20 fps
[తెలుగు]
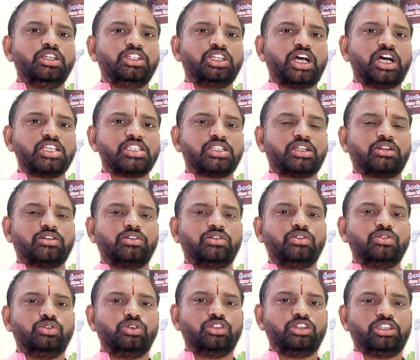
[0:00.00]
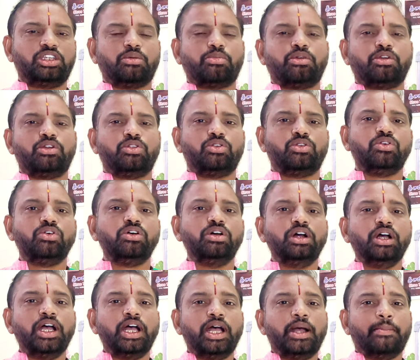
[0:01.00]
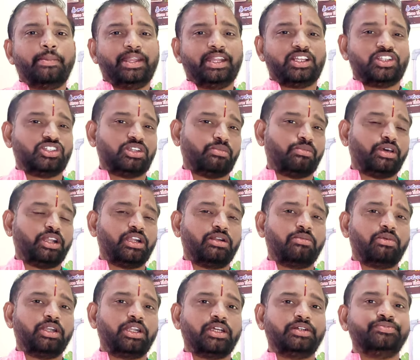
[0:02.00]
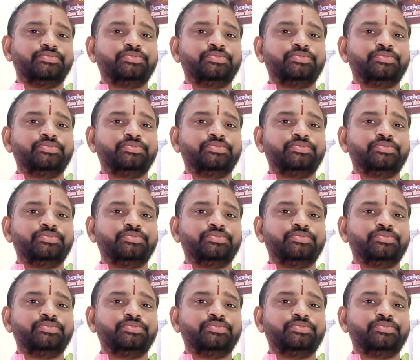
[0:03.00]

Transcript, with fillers: శాస్త్రజ్ఞులు జ్యోతిష్య పండితులు మనకు చెప్పారనమాట